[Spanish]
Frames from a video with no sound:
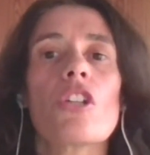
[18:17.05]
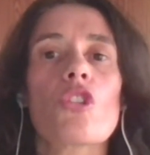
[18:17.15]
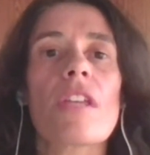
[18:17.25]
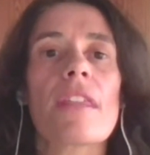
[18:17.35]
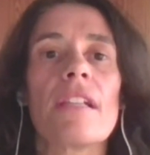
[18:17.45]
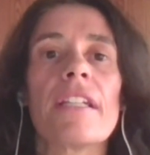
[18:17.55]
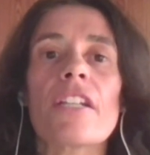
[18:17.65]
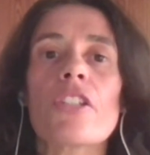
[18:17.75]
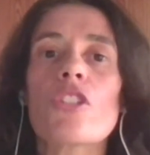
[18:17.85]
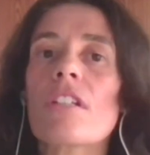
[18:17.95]
Nos dice el
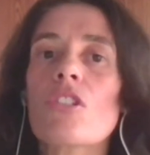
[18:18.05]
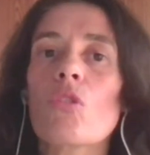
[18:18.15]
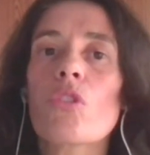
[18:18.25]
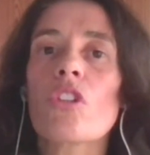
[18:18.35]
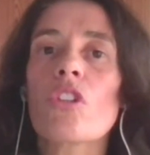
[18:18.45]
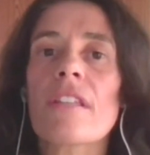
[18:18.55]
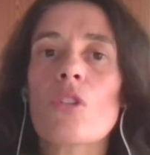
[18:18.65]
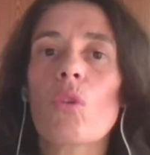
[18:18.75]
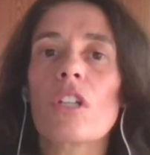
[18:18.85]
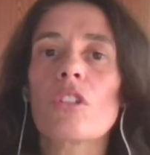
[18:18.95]
derecho de resolución
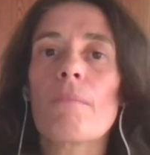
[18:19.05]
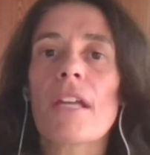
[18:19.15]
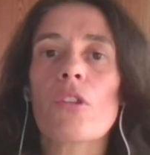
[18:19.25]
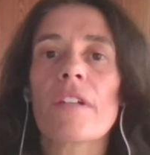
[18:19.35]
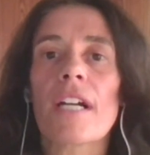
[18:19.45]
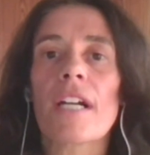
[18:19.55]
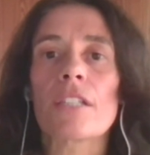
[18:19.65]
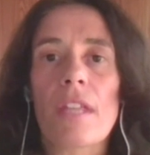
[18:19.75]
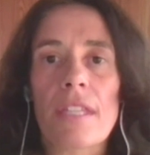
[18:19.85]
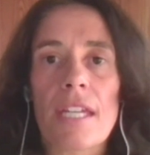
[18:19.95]
está sujeto a un plazo de
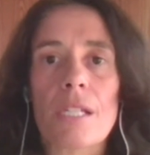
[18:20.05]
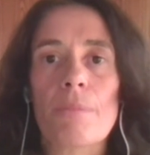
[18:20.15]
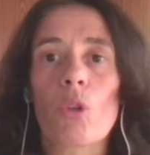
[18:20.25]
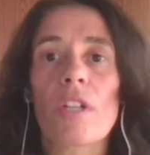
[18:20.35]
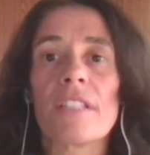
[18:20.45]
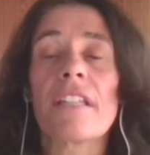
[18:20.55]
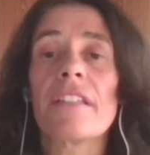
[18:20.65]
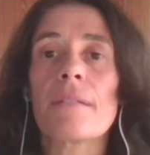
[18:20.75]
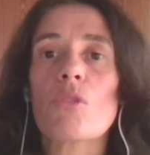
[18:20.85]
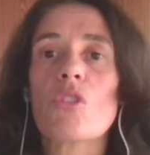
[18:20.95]
14 días, por lo que
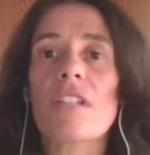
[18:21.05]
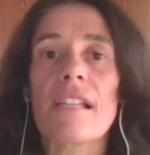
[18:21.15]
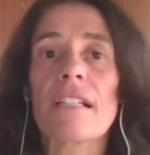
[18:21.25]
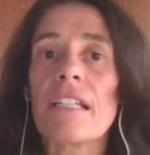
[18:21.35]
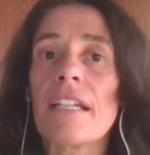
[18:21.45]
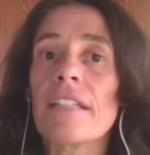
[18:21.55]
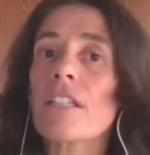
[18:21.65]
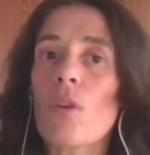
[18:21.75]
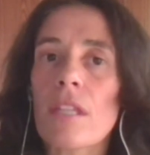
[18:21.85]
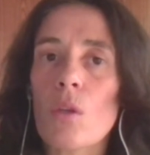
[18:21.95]
entendemos que si el
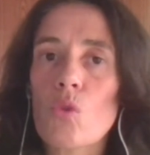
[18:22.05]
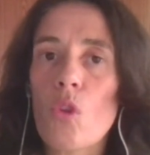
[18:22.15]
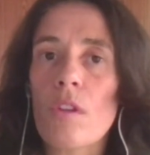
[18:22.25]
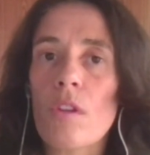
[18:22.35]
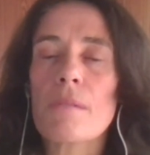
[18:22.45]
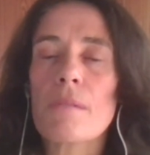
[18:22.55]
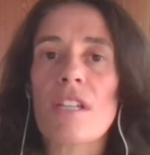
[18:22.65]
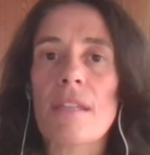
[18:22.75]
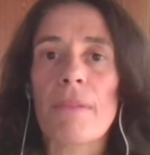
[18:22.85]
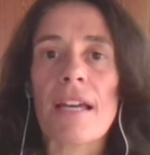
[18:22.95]
cliente no hace uso del mismo
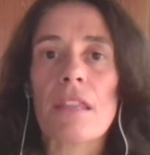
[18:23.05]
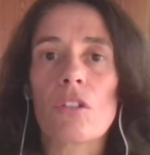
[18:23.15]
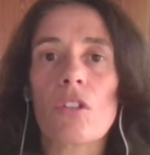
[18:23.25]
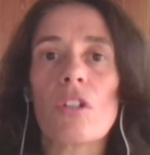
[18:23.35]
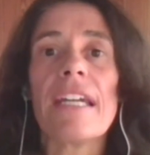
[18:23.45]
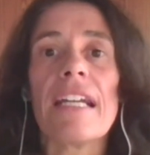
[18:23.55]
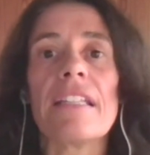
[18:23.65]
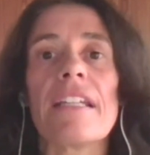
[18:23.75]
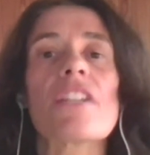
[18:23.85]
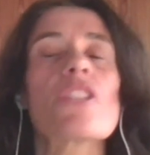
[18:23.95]
en ese plazo,
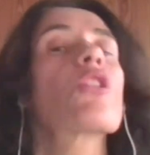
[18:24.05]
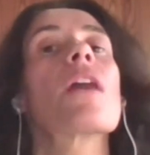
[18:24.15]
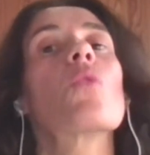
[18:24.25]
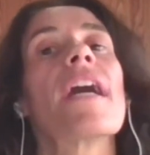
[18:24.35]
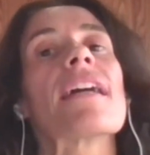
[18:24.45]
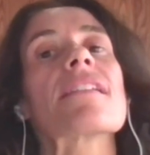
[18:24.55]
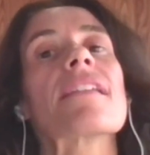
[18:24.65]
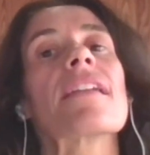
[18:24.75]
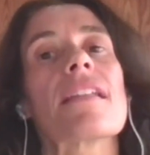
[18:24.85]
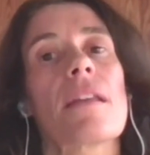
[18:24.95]
el derecho caducará
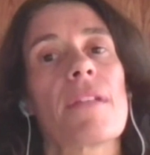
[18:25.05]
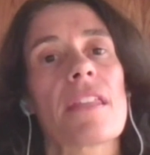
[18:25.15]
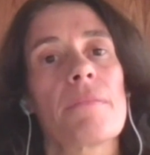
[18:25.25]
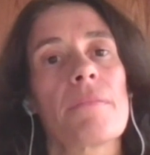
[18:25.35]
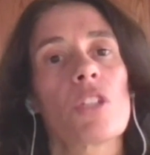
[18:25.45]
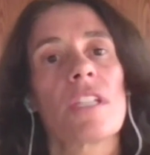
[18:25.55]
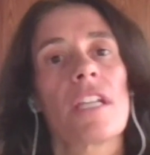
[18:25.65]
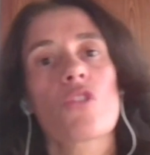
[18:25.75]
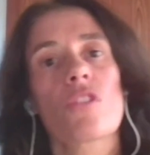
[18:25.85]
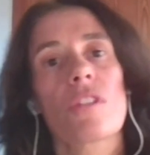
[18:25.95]
sin que el establecimiento
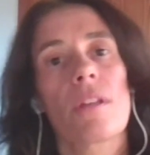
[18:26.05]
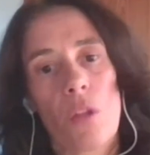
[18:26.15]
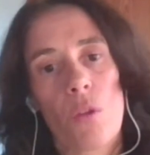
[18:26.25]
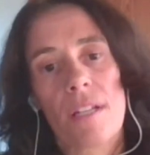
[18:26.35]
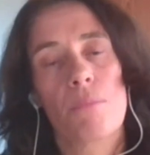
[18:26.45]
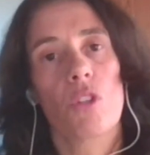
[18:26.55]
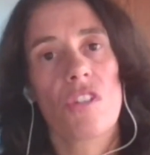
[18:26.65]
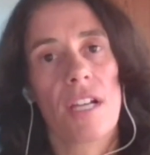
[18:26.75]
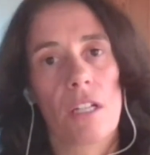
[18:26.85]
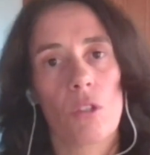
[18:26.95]
tenero esté obligado a
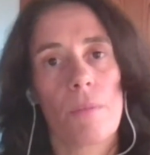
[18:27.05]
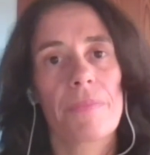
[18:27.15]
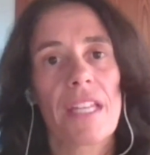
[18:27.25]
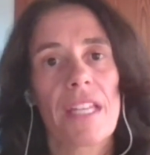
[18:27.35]
reembolsarlo.